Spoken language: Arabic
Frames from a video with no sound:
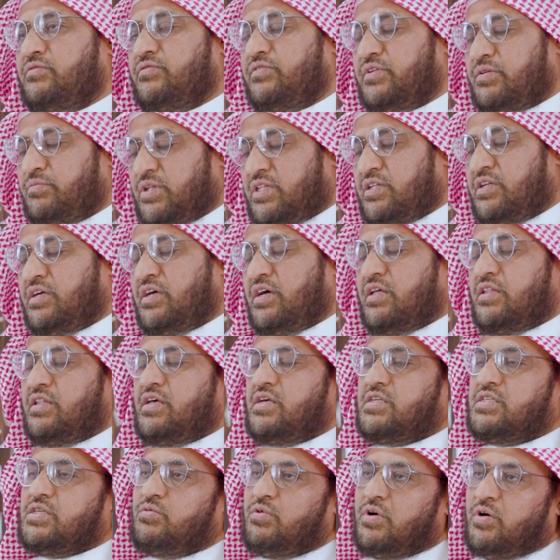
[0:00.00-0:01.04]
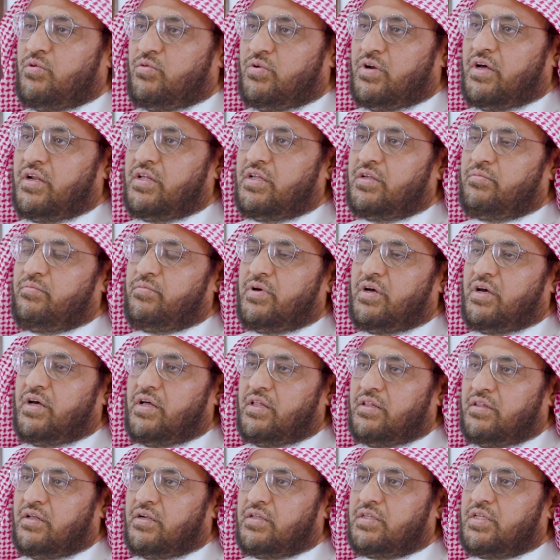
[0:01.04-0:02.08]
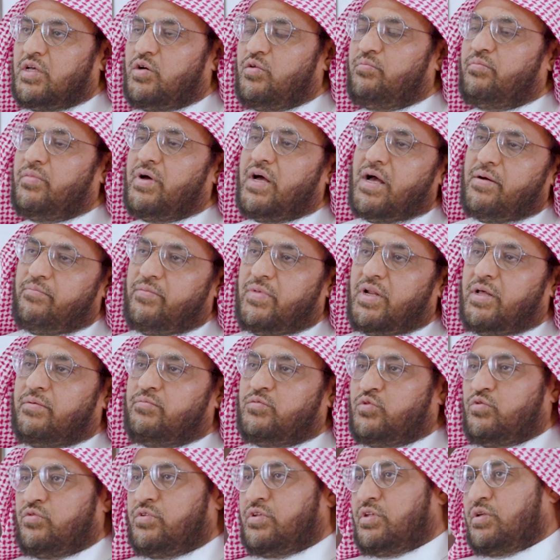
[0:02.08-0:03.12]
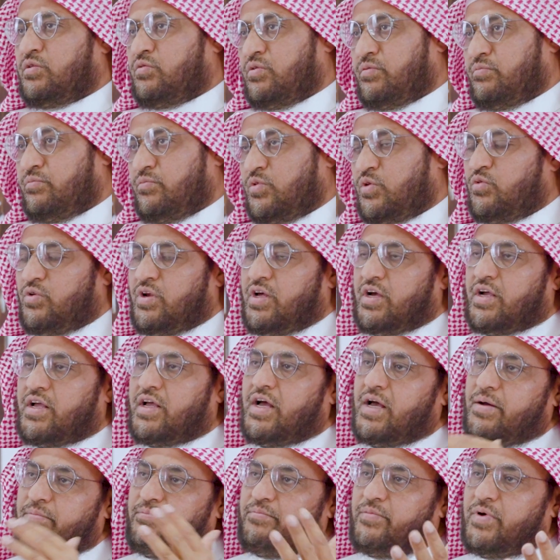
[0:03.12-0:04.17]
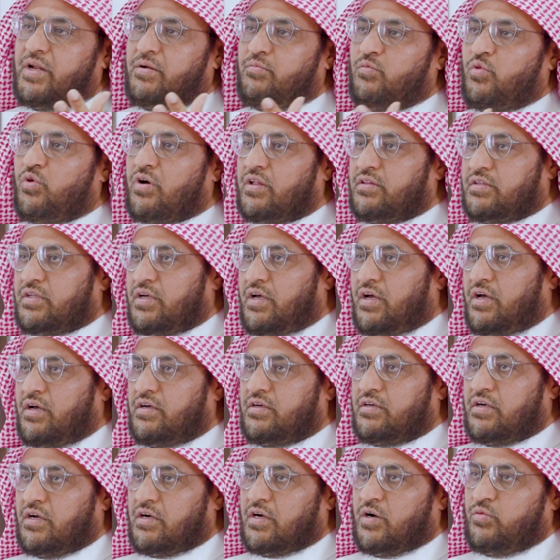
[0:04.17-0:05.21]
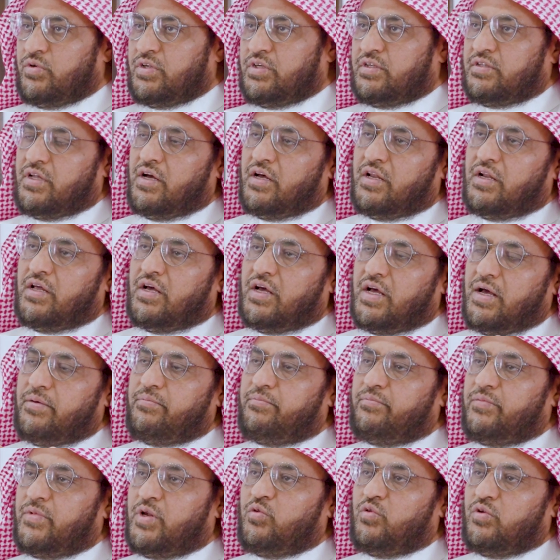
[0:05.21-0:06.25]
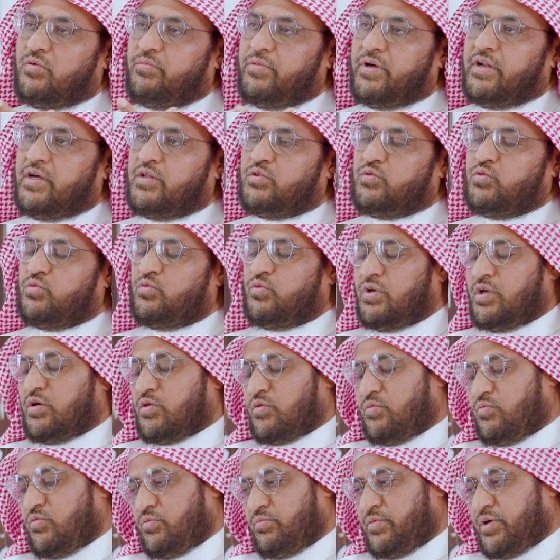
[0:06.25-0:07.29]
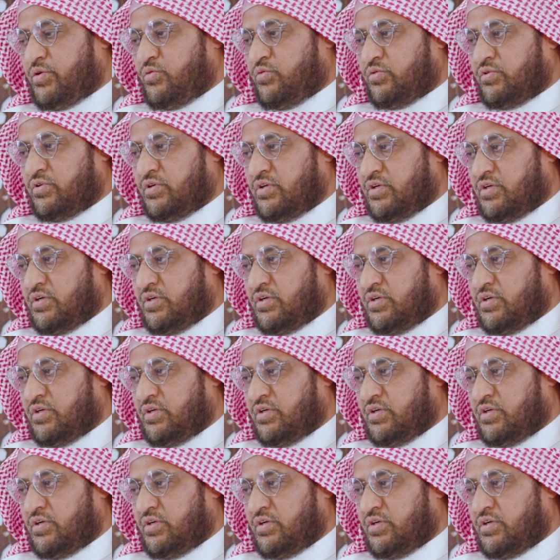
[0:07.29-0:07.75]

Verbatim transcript: في مثل هذا سواء عليهم أنذرتهم أم لم تنذرهم وهناك أم المنقطعة كقوله تعالى أم له البنات ولكم البنون